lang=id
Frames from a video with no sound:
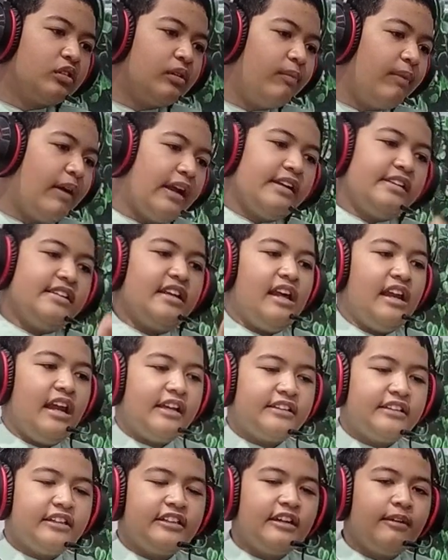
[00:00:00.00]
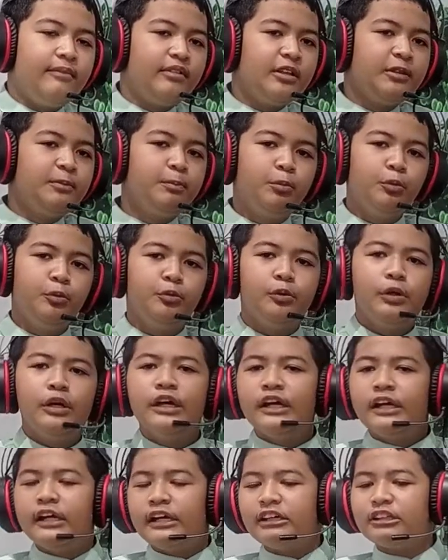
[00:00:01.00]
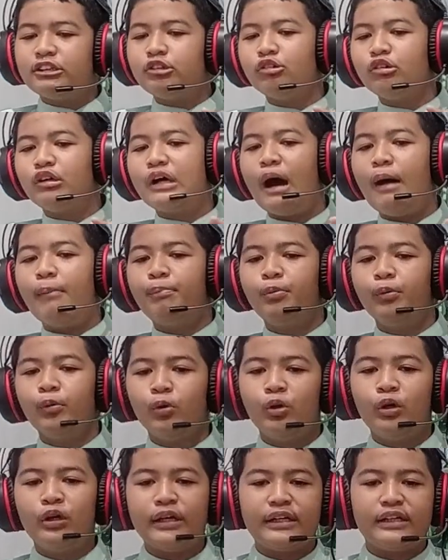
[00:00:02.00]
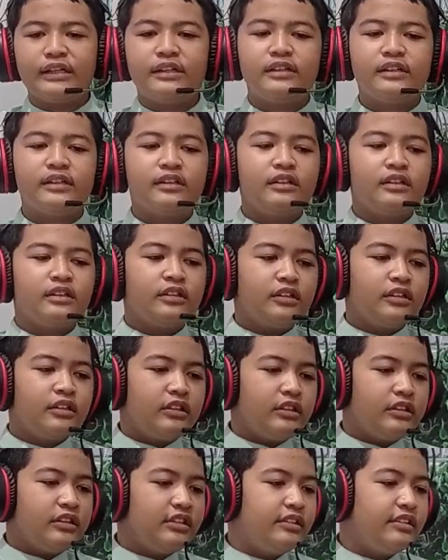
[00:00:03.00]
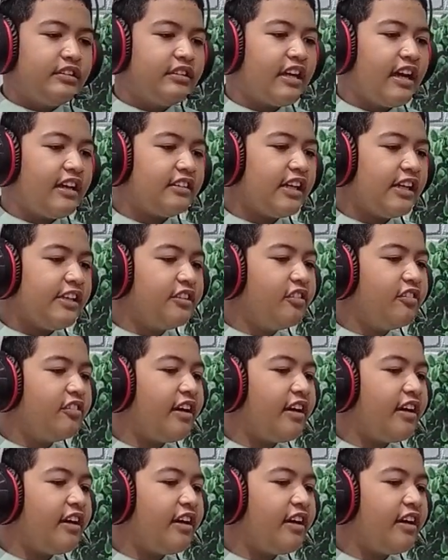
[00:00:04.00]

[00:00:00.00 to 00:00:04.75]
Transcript: kemarin jalan kita beribu itu nggak boleh kata itu